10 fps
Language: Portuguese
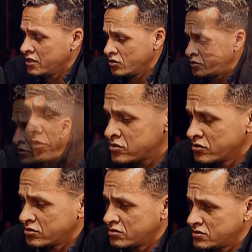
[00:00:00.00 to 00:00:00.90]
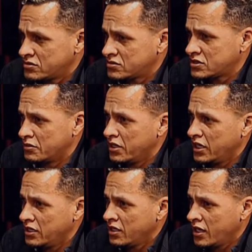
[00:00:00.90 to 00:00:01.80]
Eu não posso
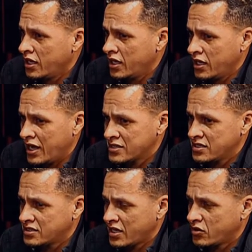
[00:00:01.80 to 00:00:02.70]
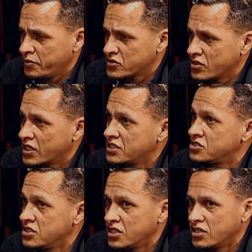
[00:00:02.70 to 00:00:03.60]
também é, aceitar que uma pessoa
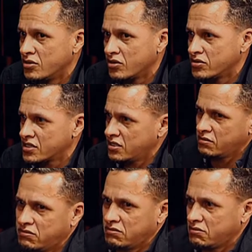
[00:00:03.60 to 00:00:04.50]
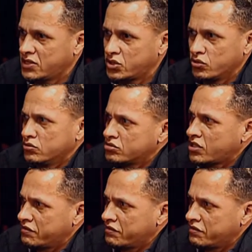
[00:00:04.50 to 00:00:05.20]
critique uma coisa que que todo mundo está